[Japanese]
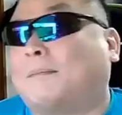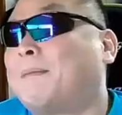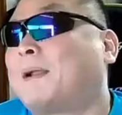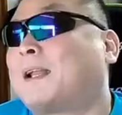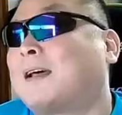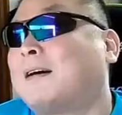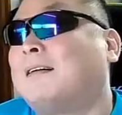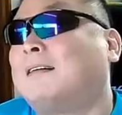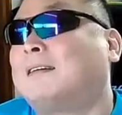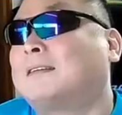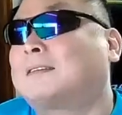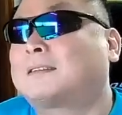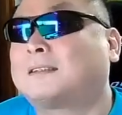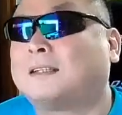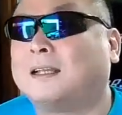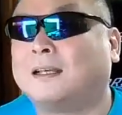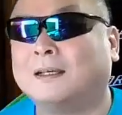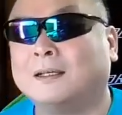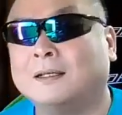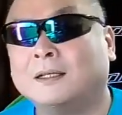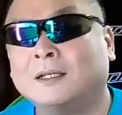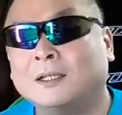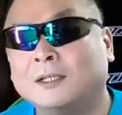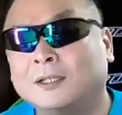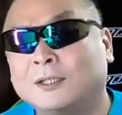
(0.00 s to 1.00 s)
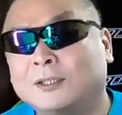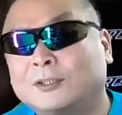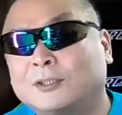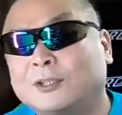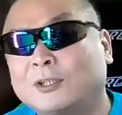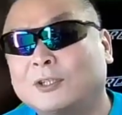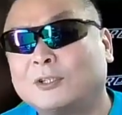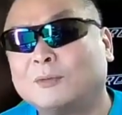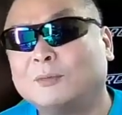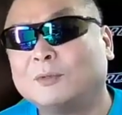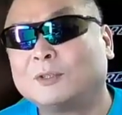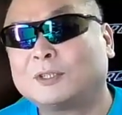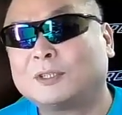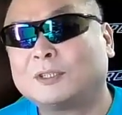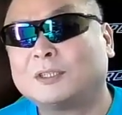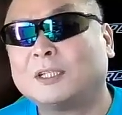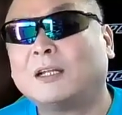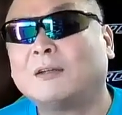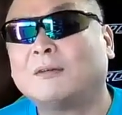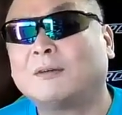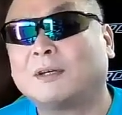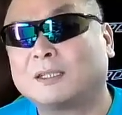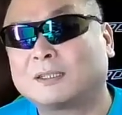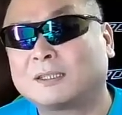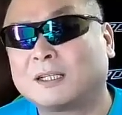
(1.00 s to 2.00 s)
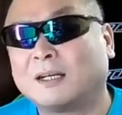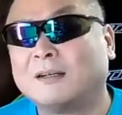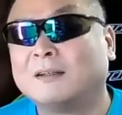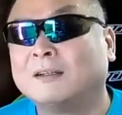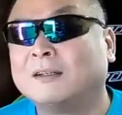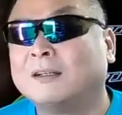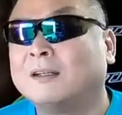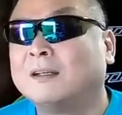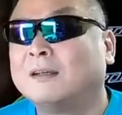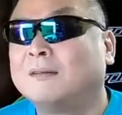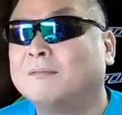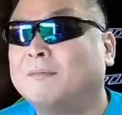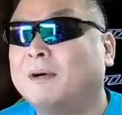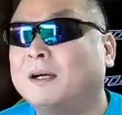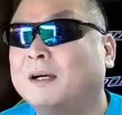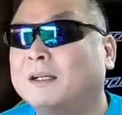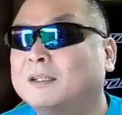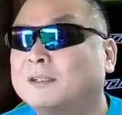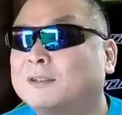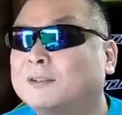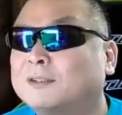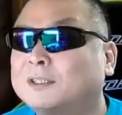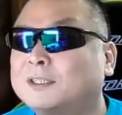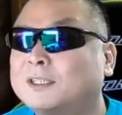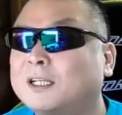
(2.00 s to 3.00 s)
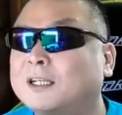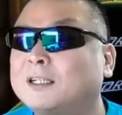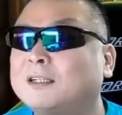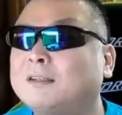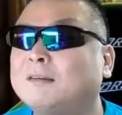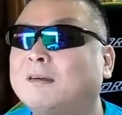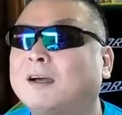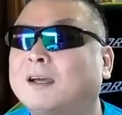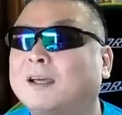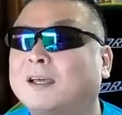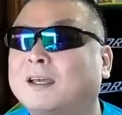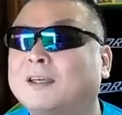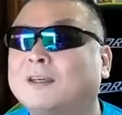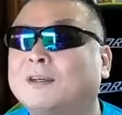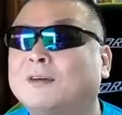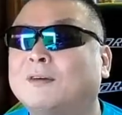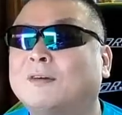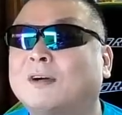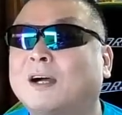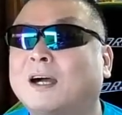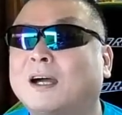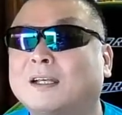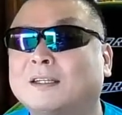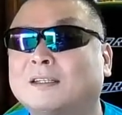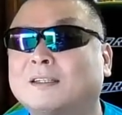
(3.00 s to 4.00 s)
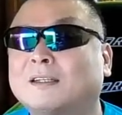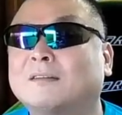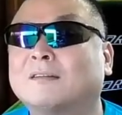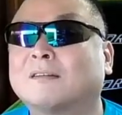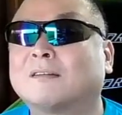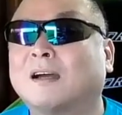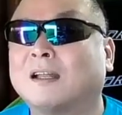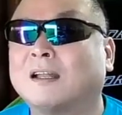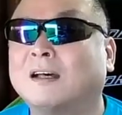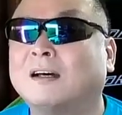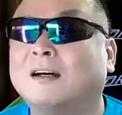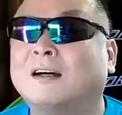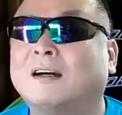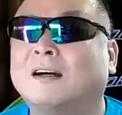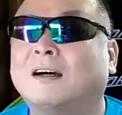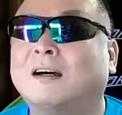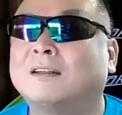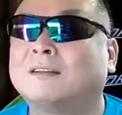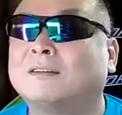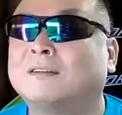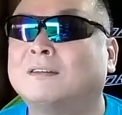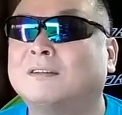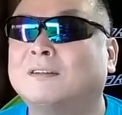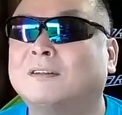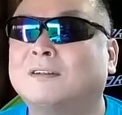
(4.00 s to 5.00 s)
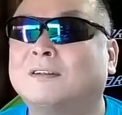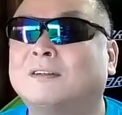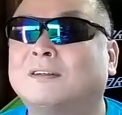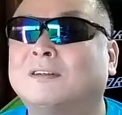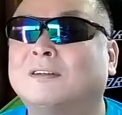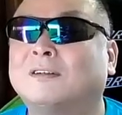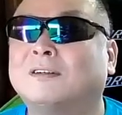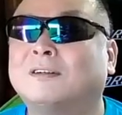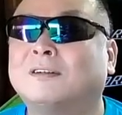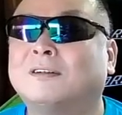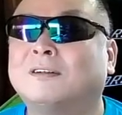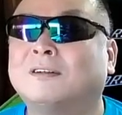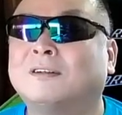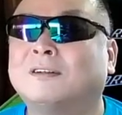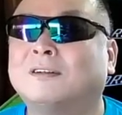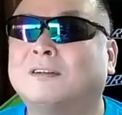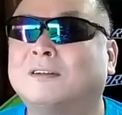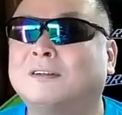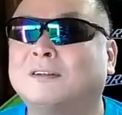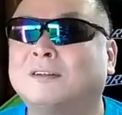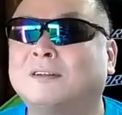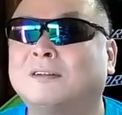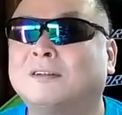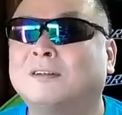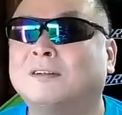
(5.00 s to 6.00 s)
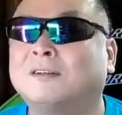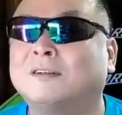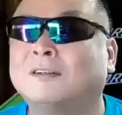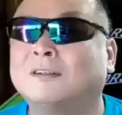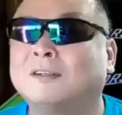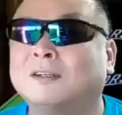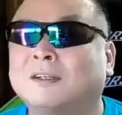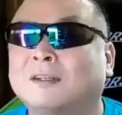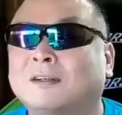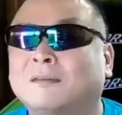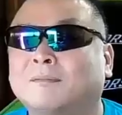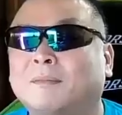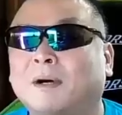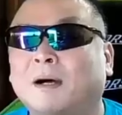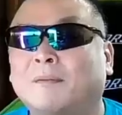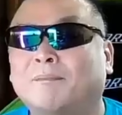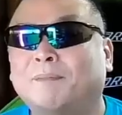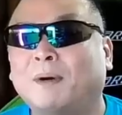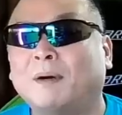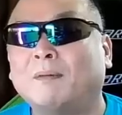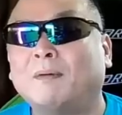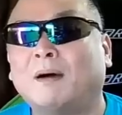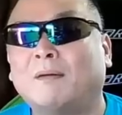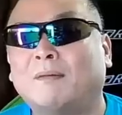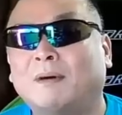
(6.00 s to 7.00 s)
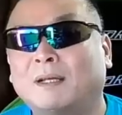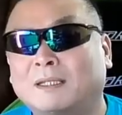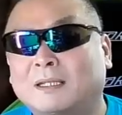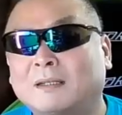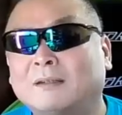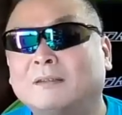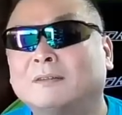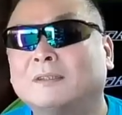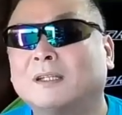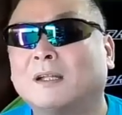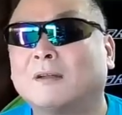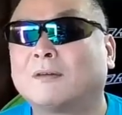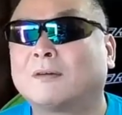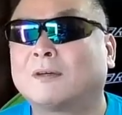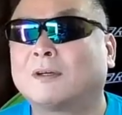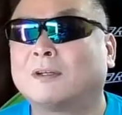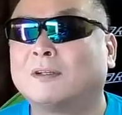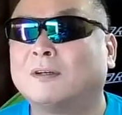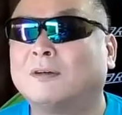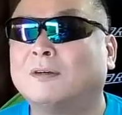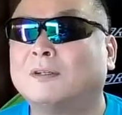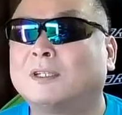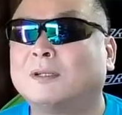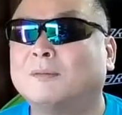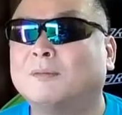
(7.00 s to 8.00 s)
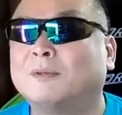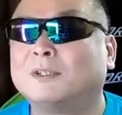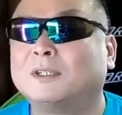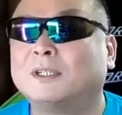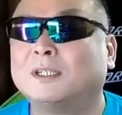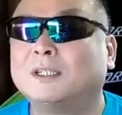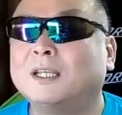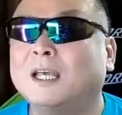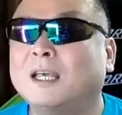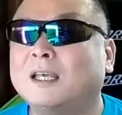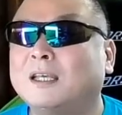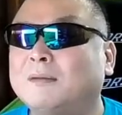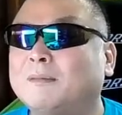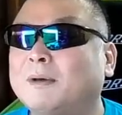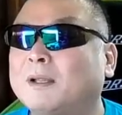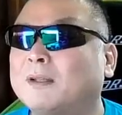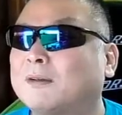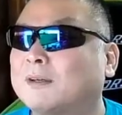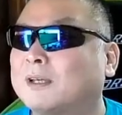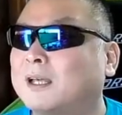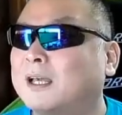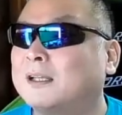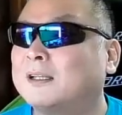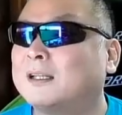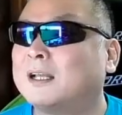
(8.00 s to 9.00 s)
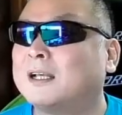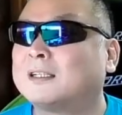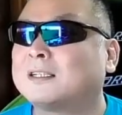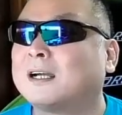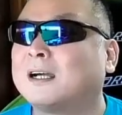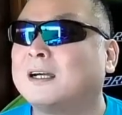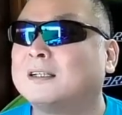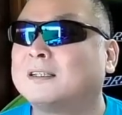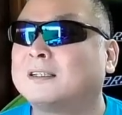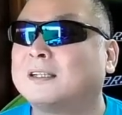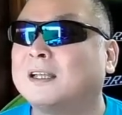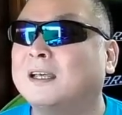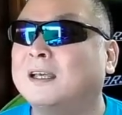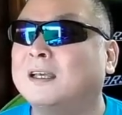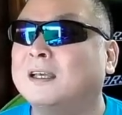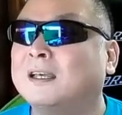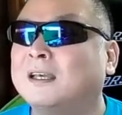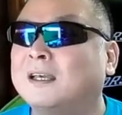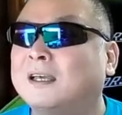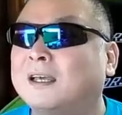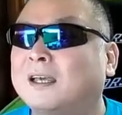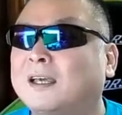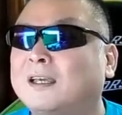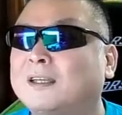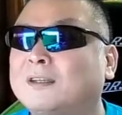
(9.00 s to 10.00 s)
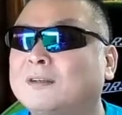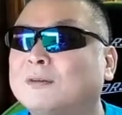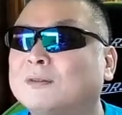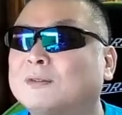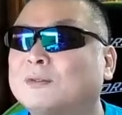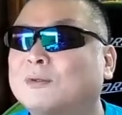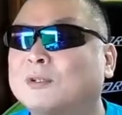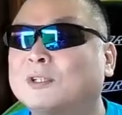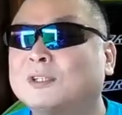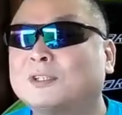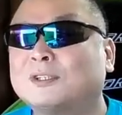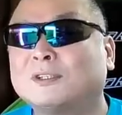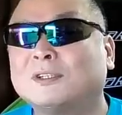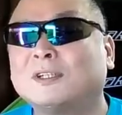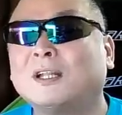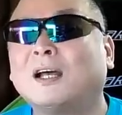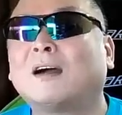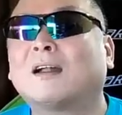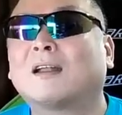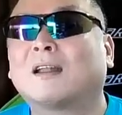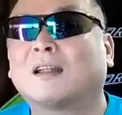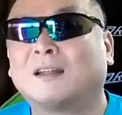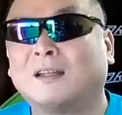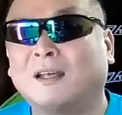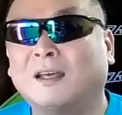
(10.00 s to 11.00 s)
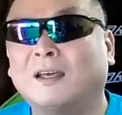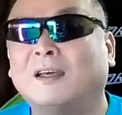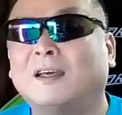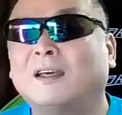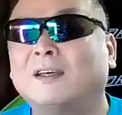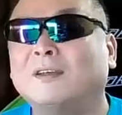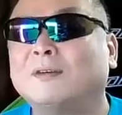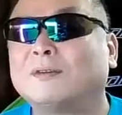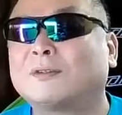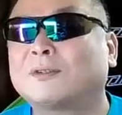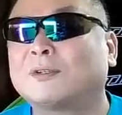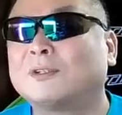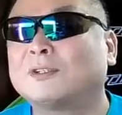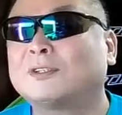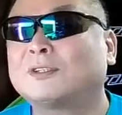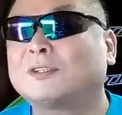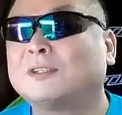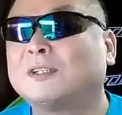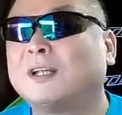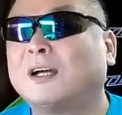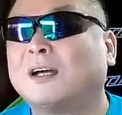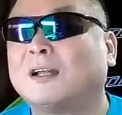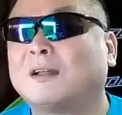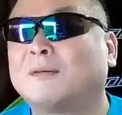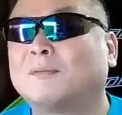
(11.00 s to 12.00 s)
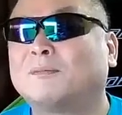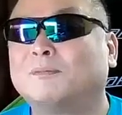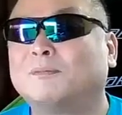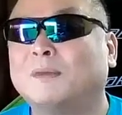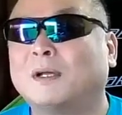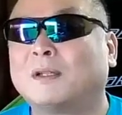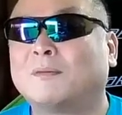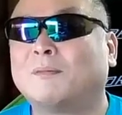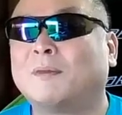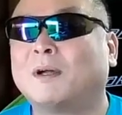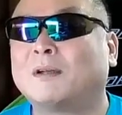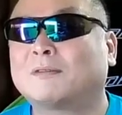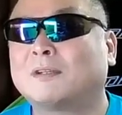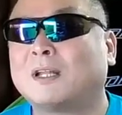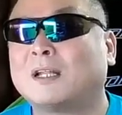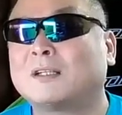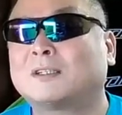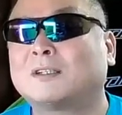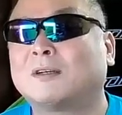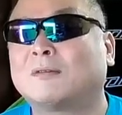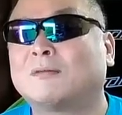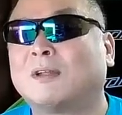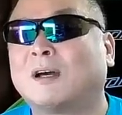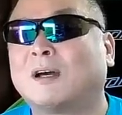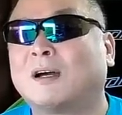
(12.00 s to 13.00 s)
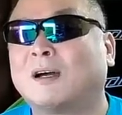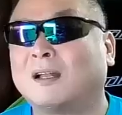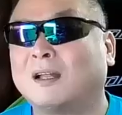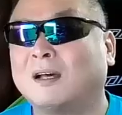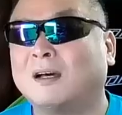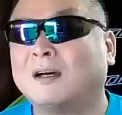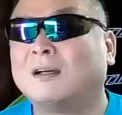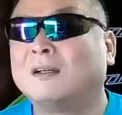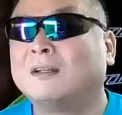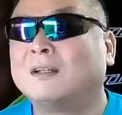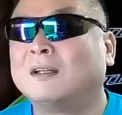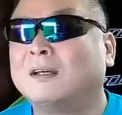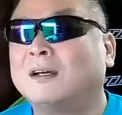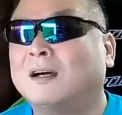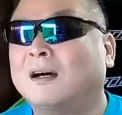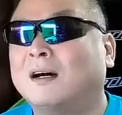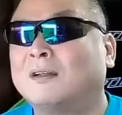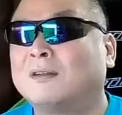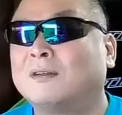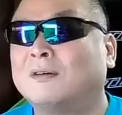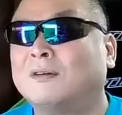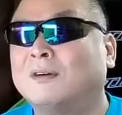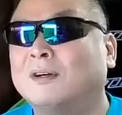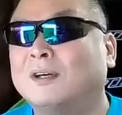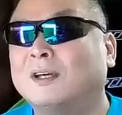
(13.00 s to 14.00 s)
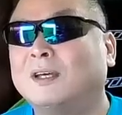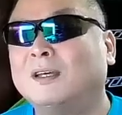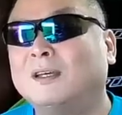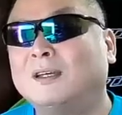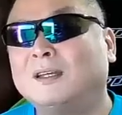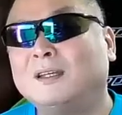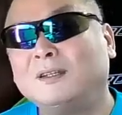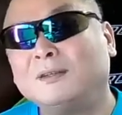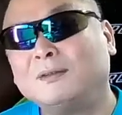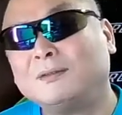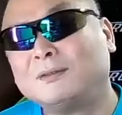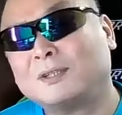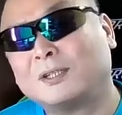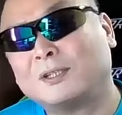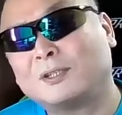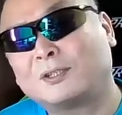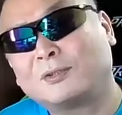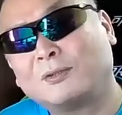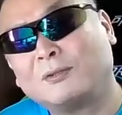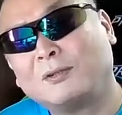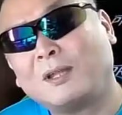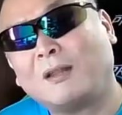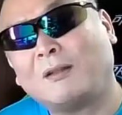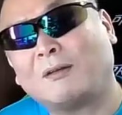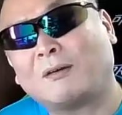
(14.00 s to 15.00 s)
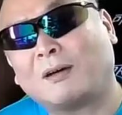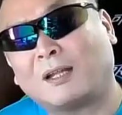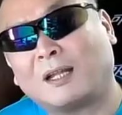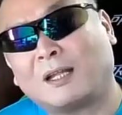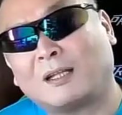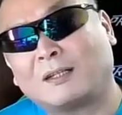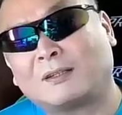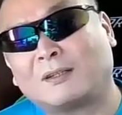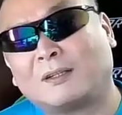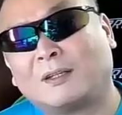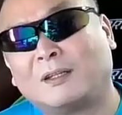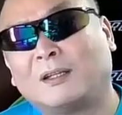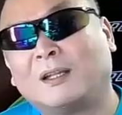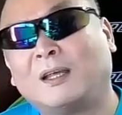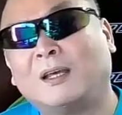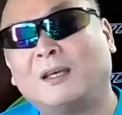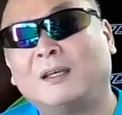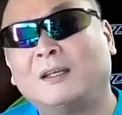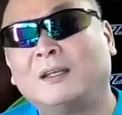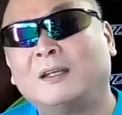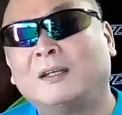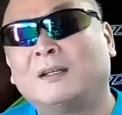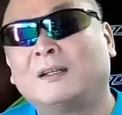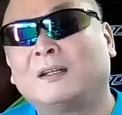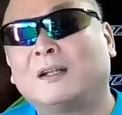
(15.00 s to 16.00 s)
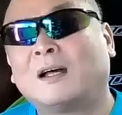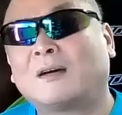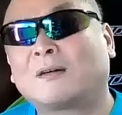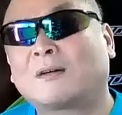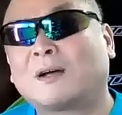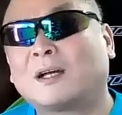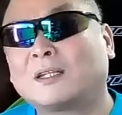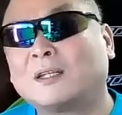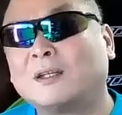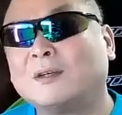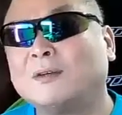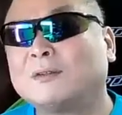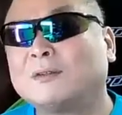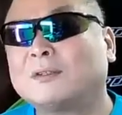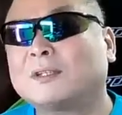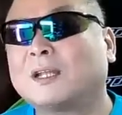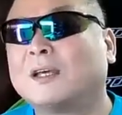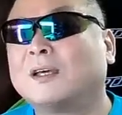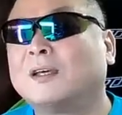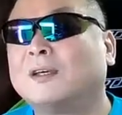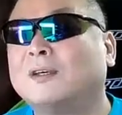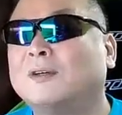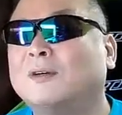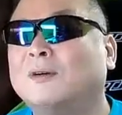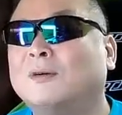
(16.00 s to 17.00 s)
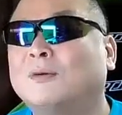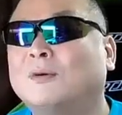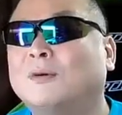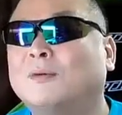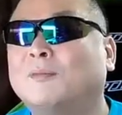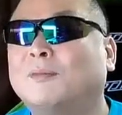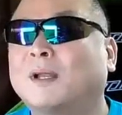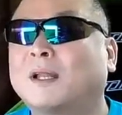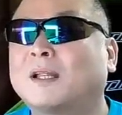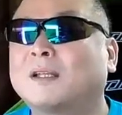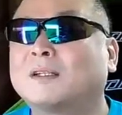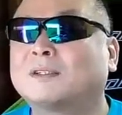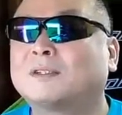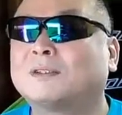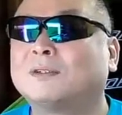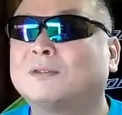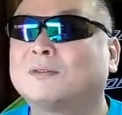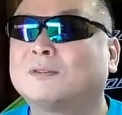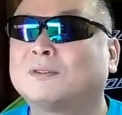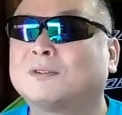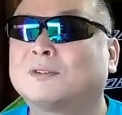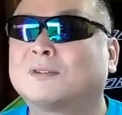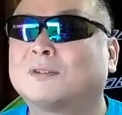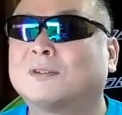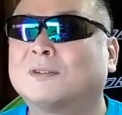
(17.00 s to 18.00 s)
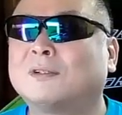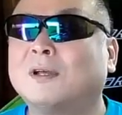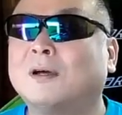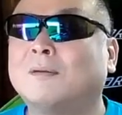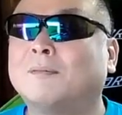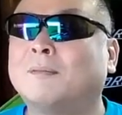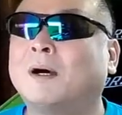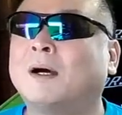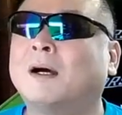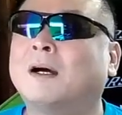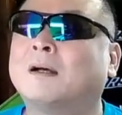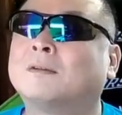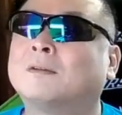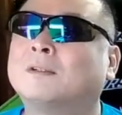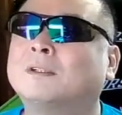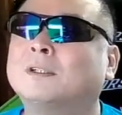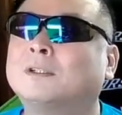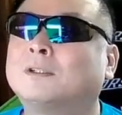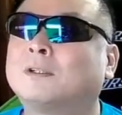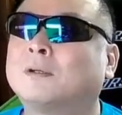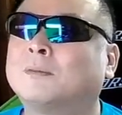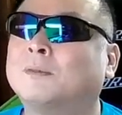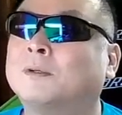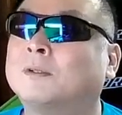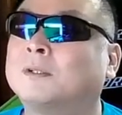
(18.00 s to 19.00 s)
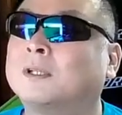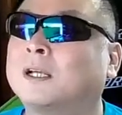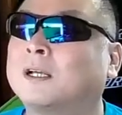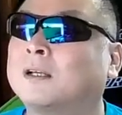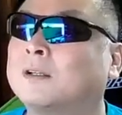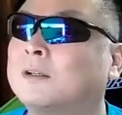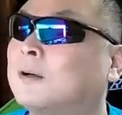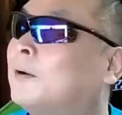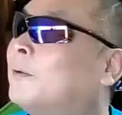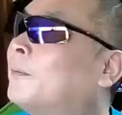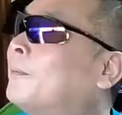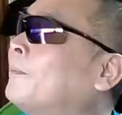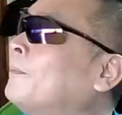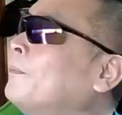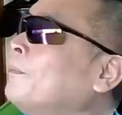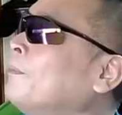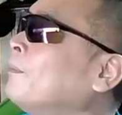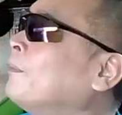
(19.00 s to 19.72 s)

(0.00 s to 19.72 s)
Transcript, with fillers: 頑張ろうってそういう気持ちになるわけじゃんまあ理屈的には栄養が入ってるからあのーまあ、パワーは出るんだろうけどでも人間今の現代社会って栄養取りすぎだからね栄養取りすぎだからあの丸くなっちゃうんだからあの栄養って必要なのかなってね偏った栄養をバランスよくっていうのは、まあ、あのいいと思うんだけど